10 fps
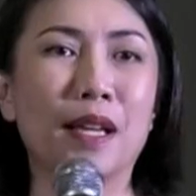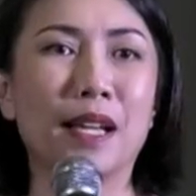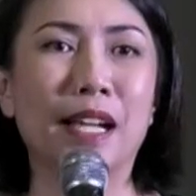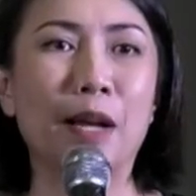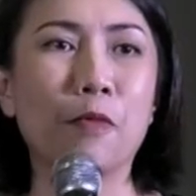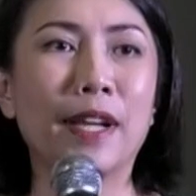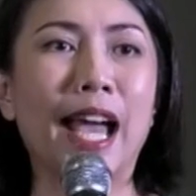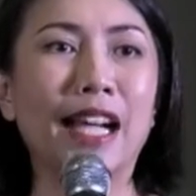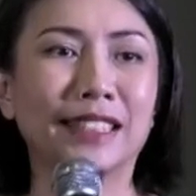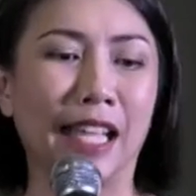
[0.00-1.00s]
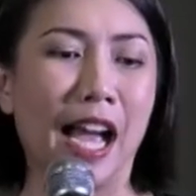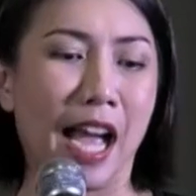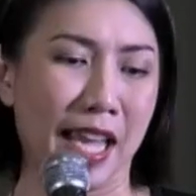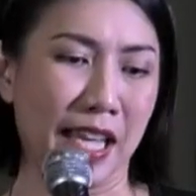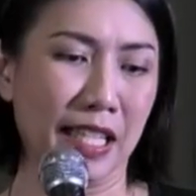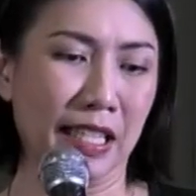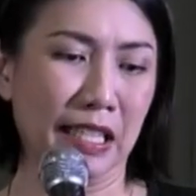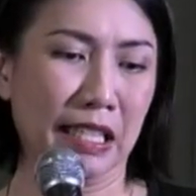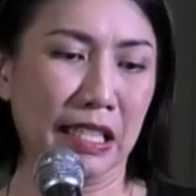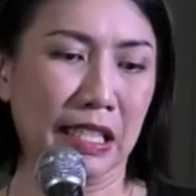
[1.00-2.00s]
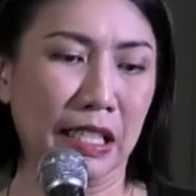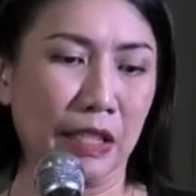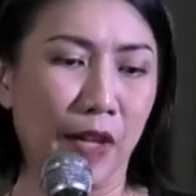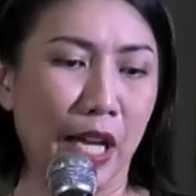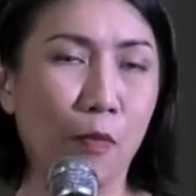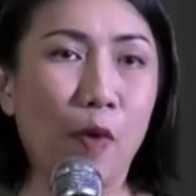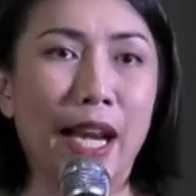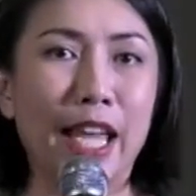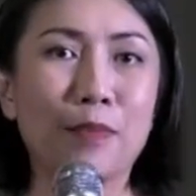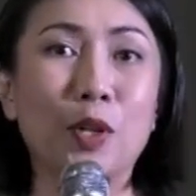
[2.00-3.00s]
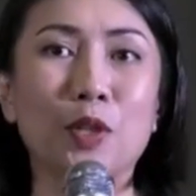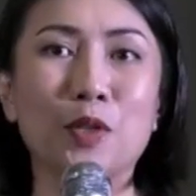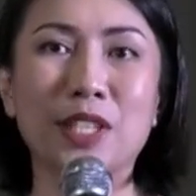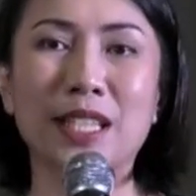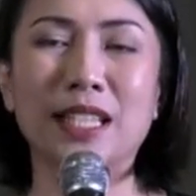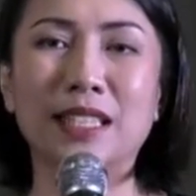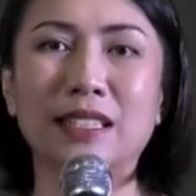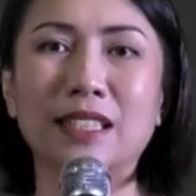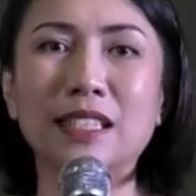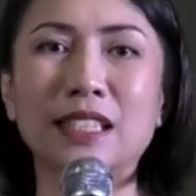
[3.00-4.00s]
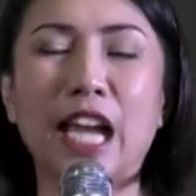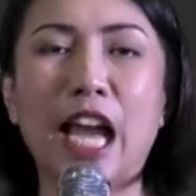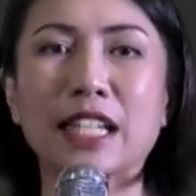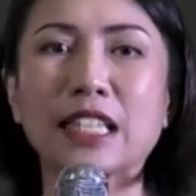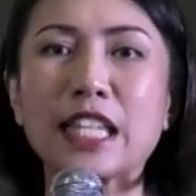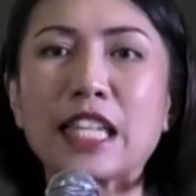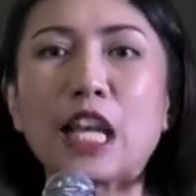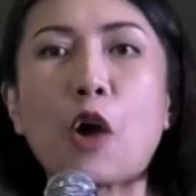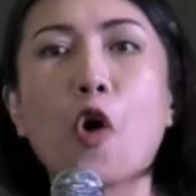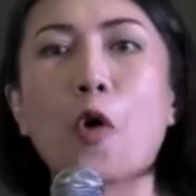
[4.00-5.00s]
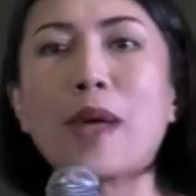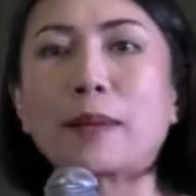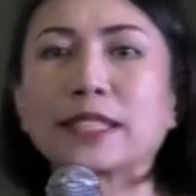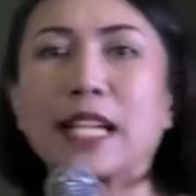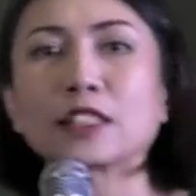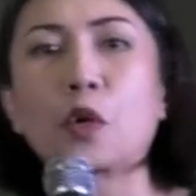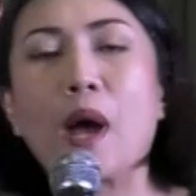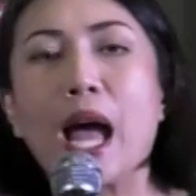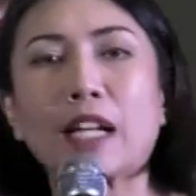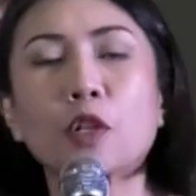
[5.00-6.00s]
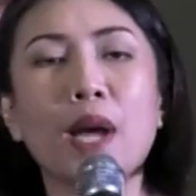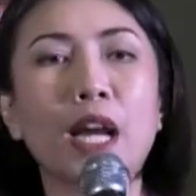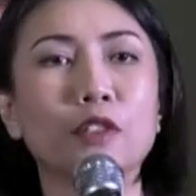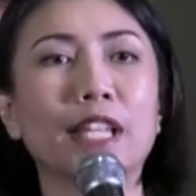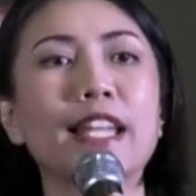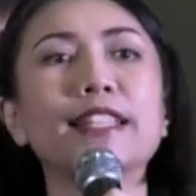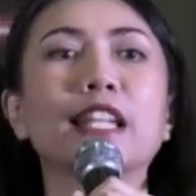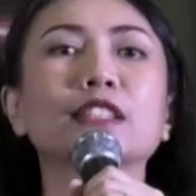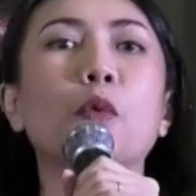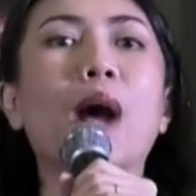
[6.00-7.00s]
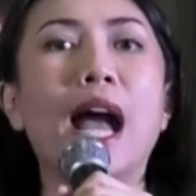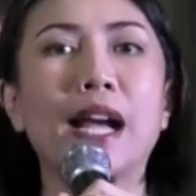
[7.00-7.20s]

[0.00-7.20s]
คำว่า dark sky หรือว่าคำว่า light pollution ก็คือการที่เราออกแบบแสงสว่าง หรือว่าเราใช้แสงสว่าง